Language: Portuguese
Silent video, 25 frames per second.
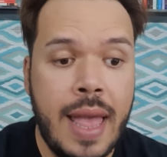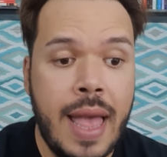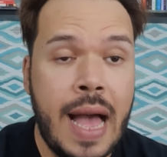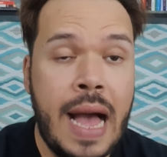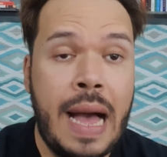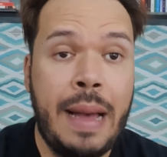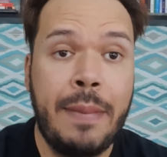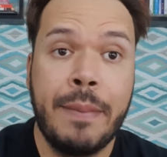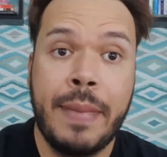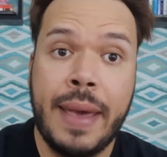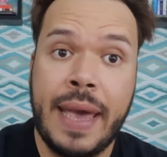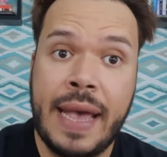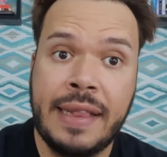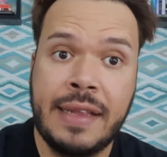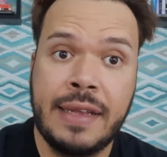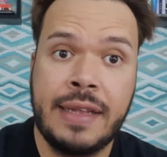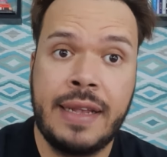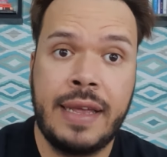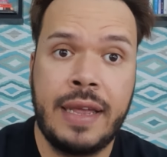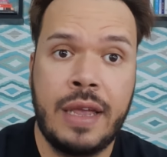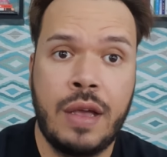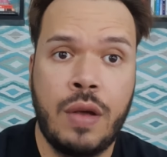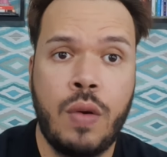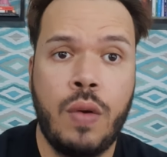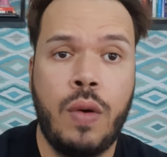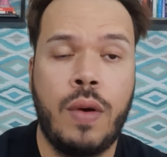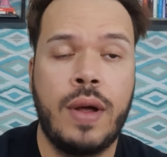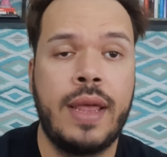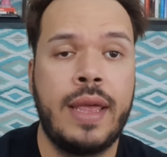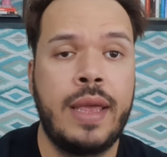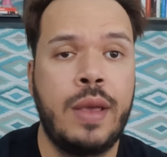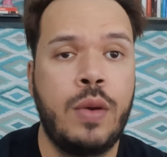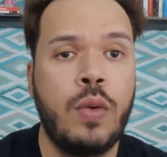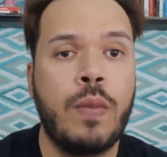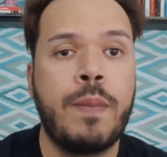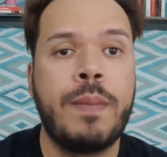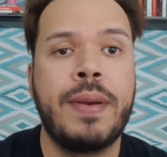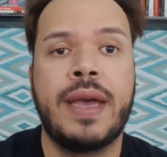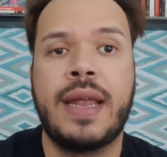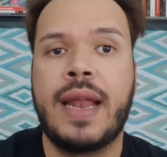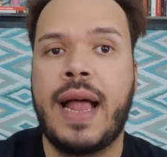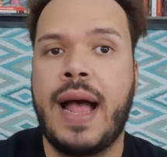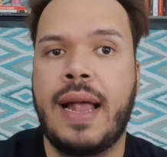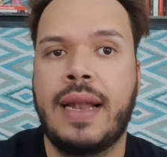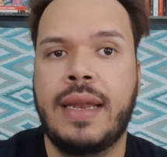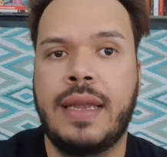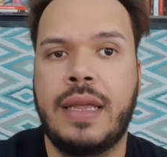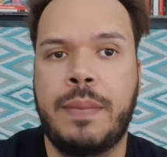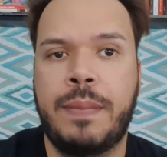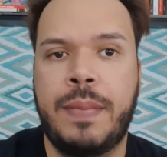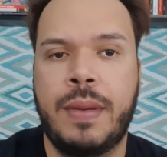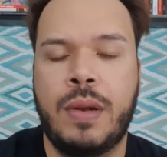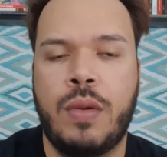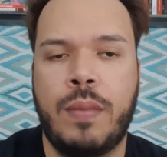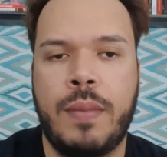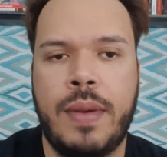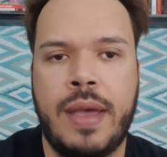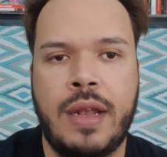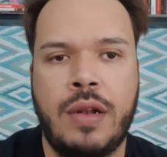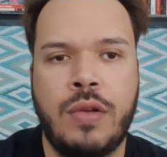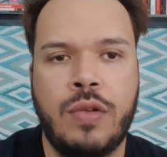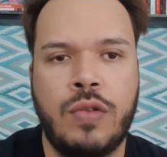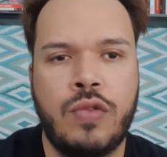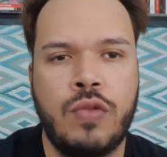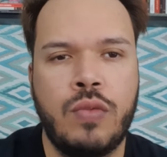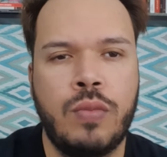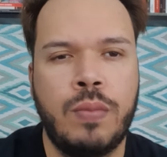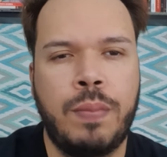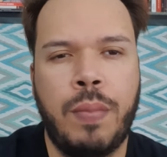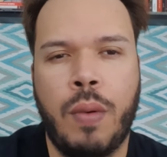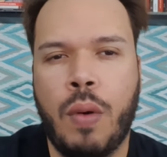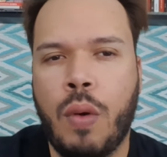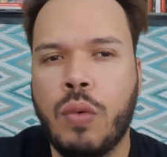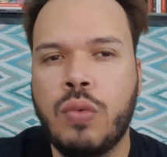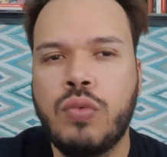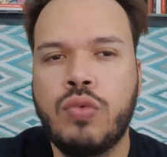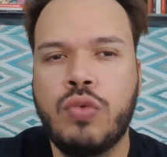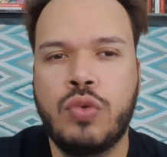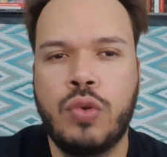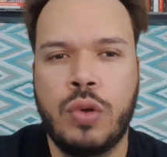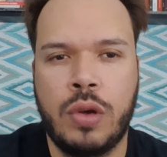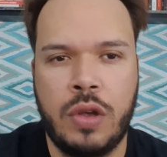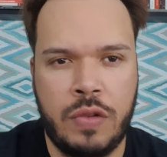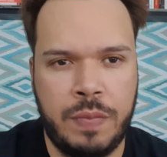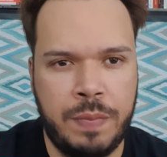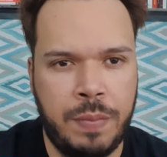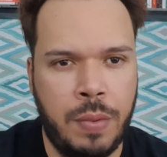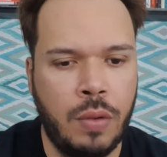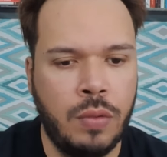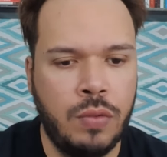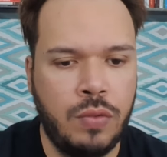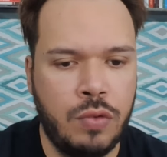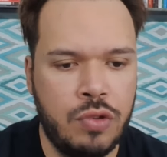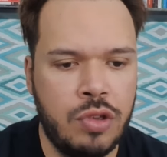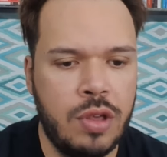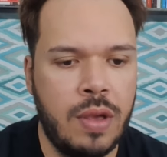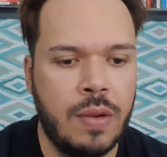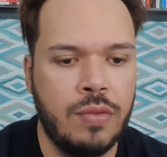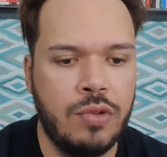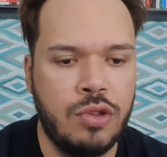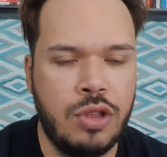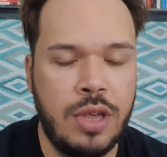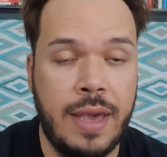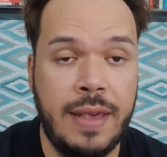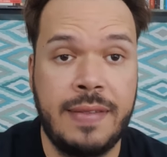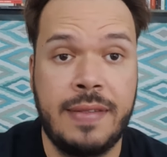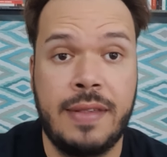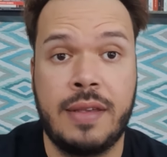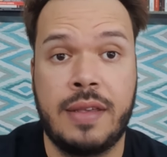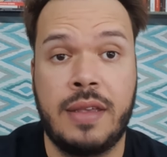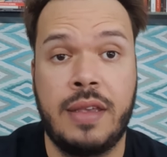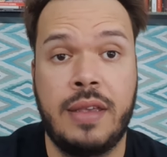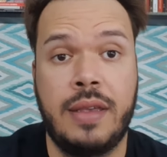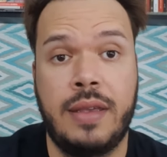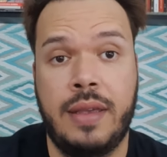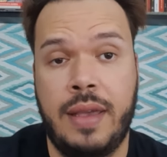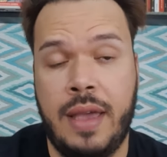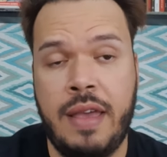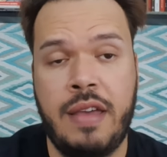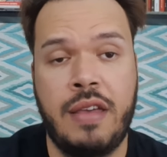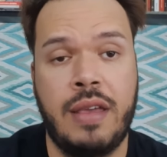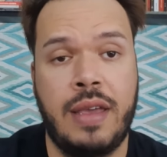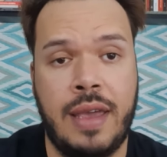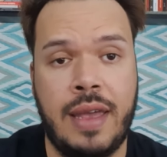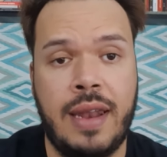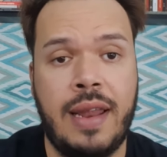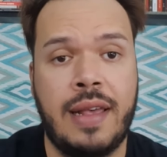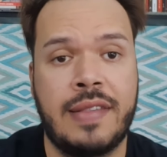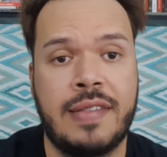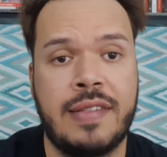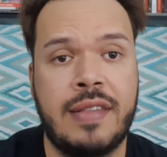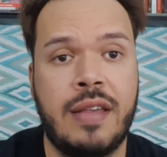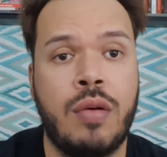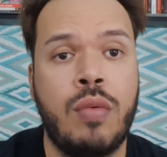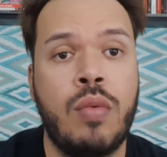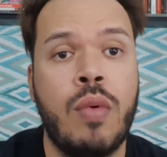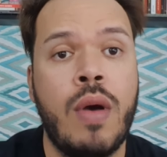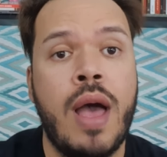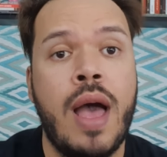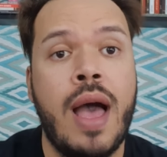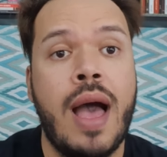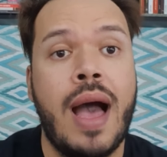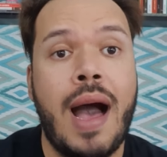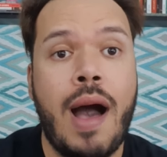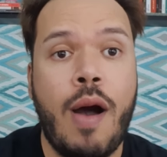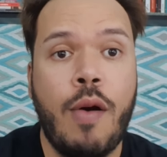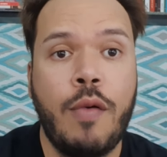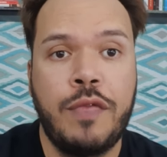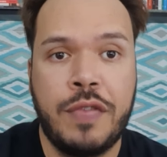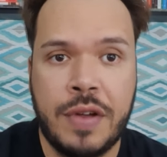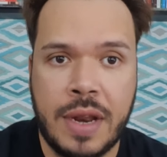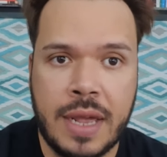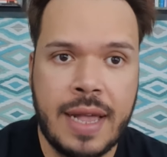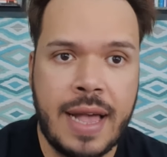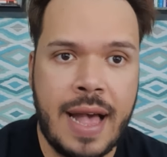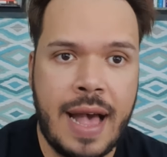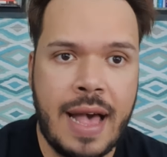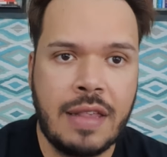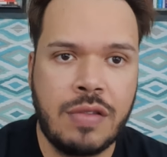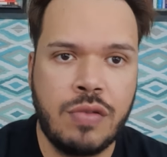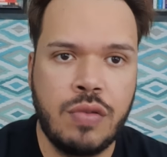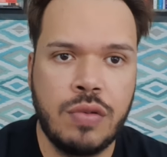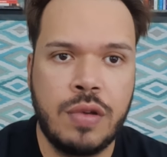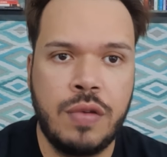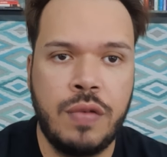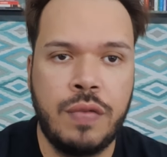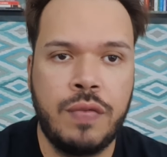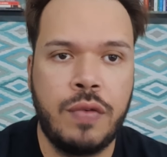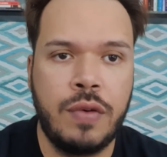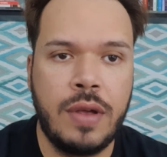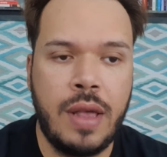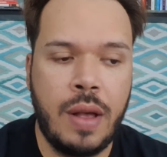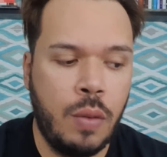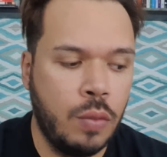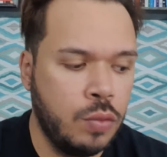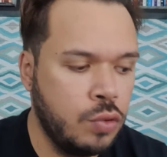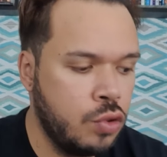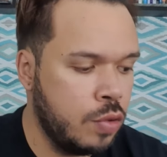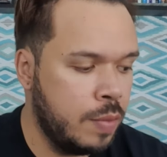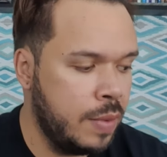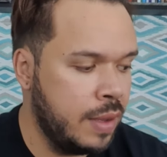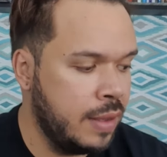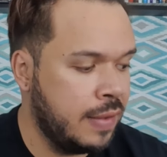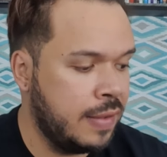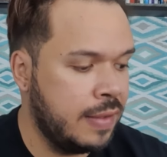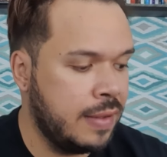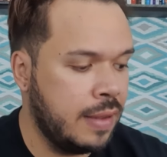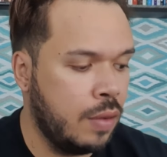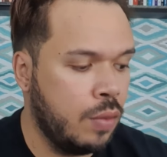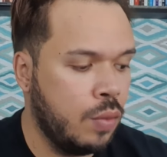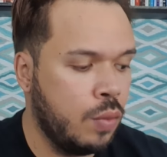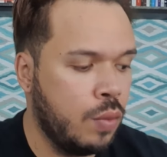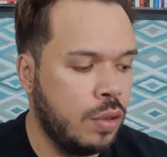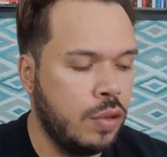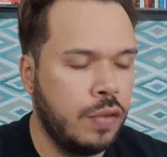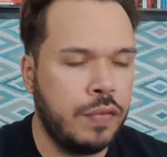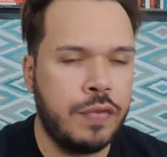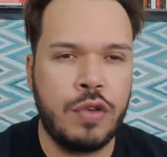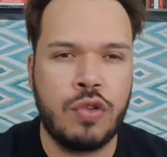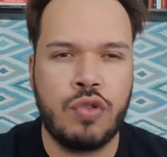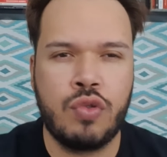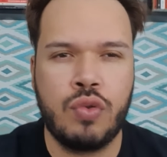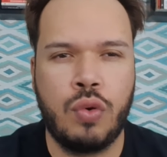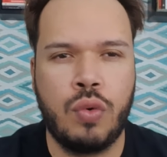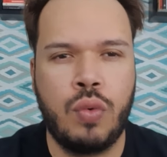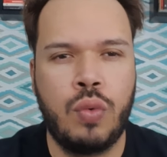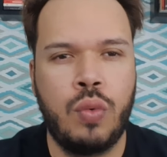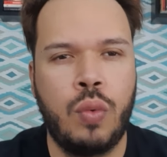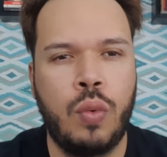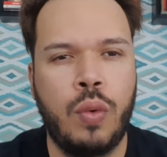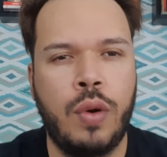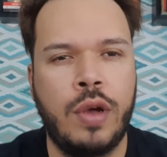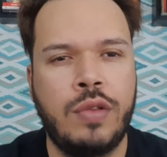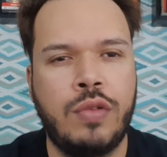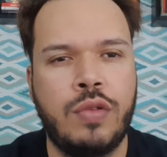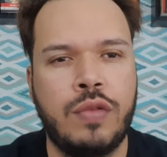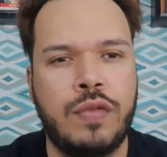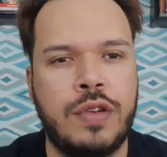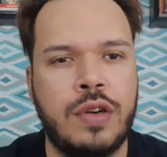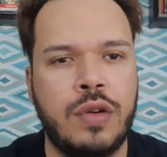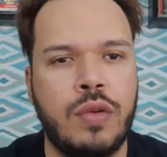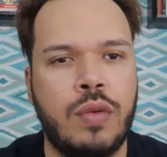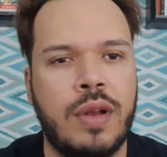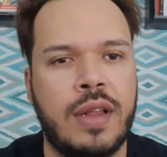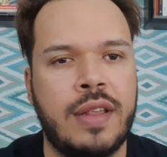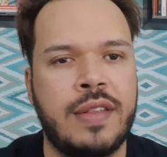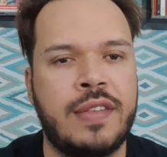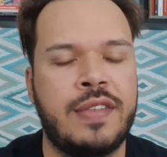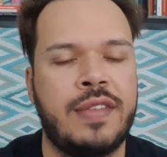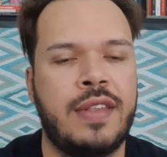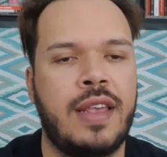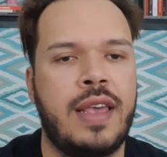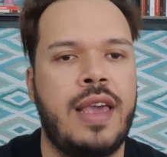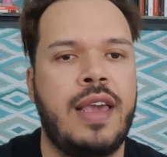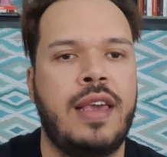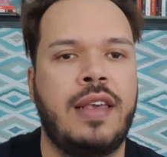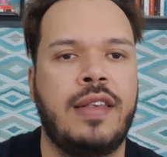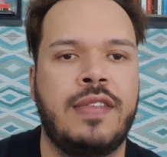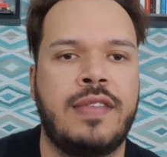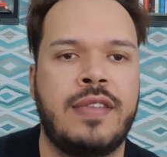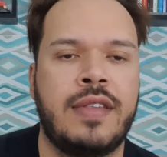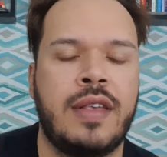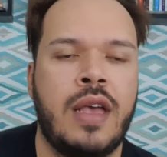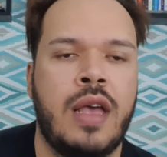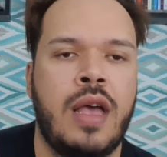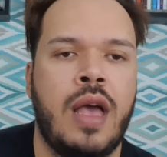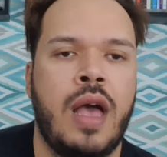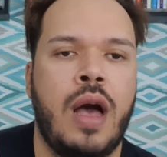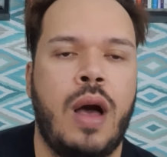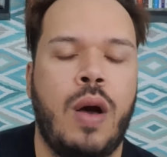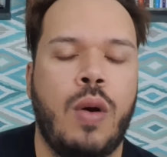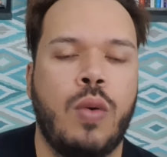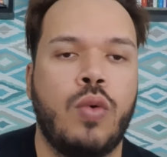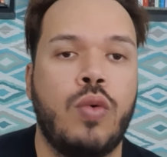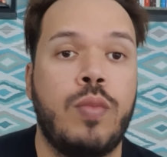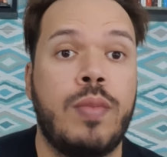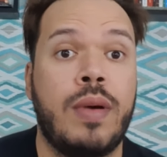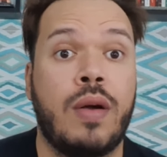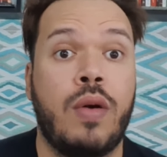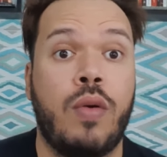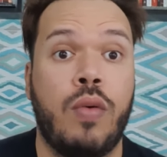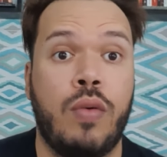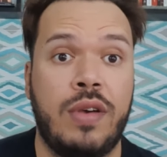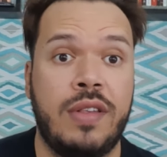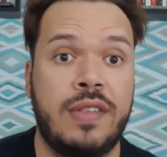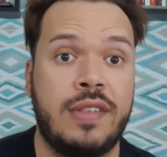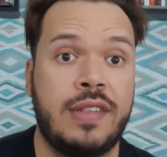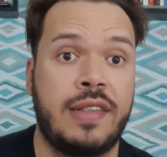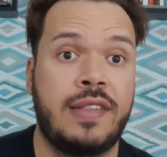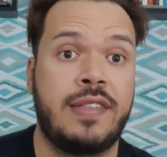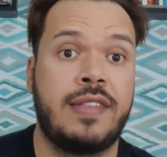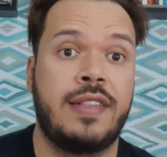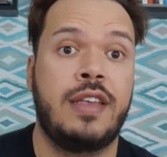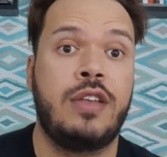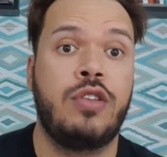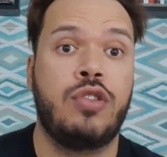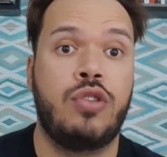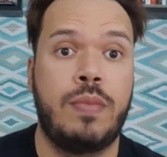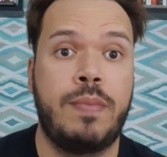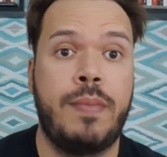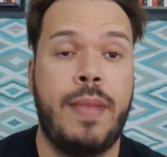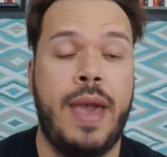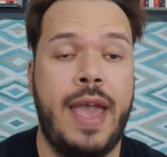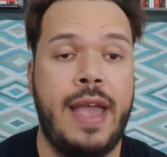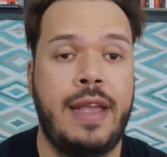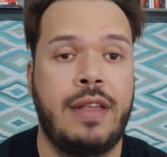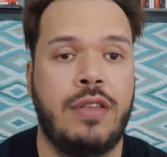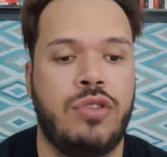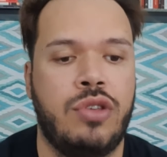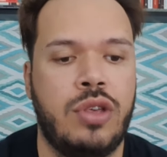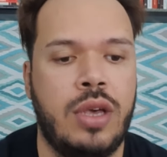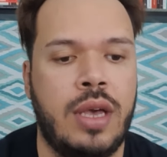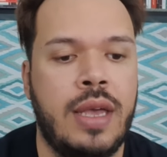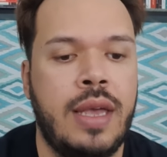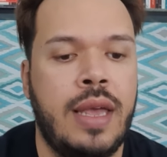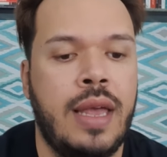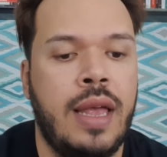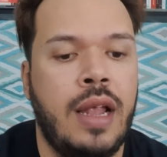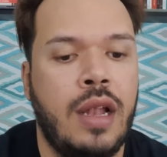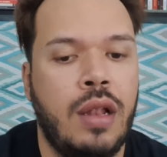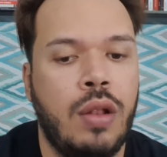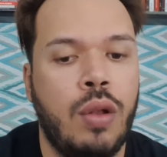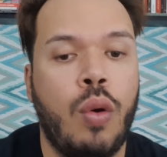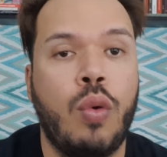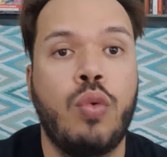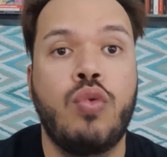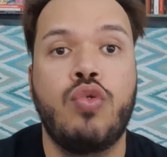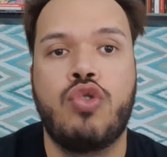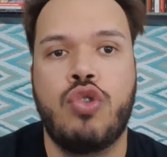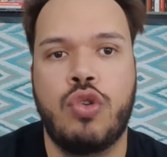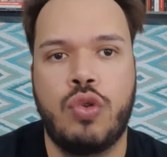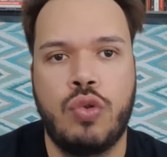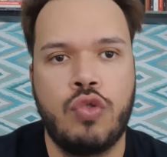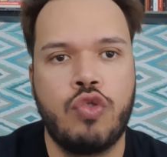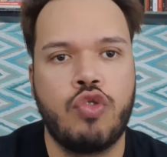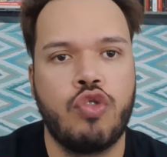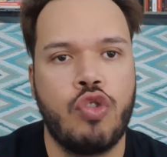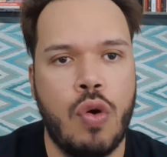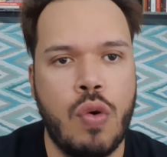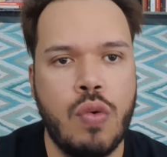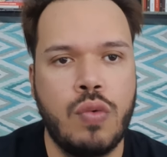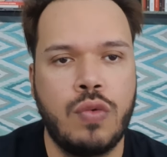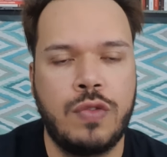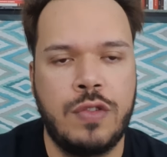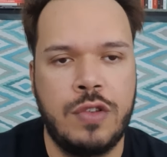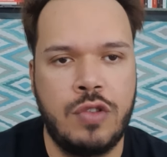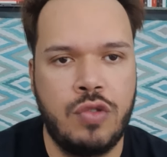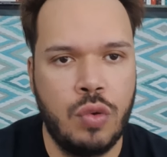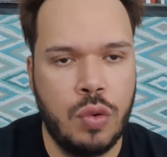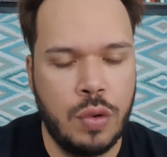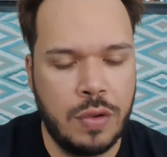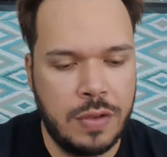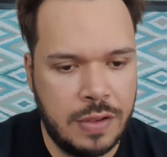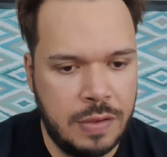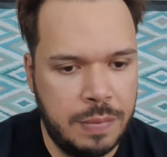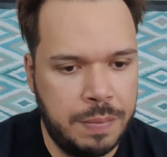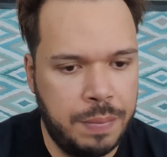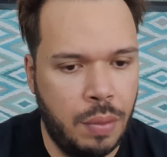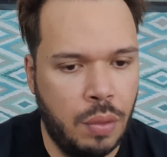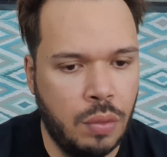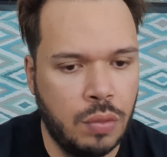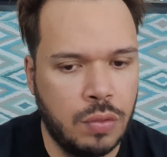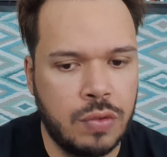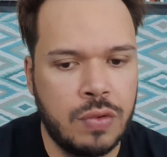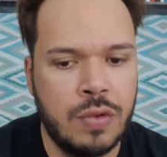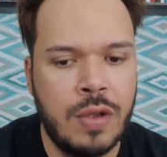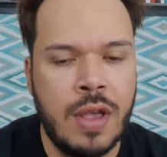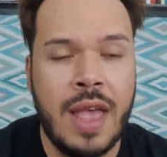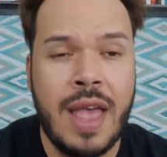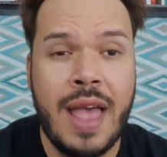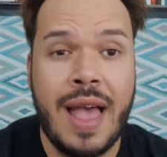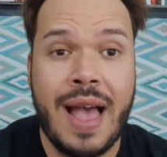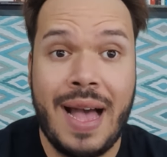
A meta da Record é recuperar ali pelo menos um ponto, dois pontos de audiência em relação ao fracasso que foi a última edição, quando fechou com 8,6, alguma coisa assim de média, longe dos 11, 12 pontos.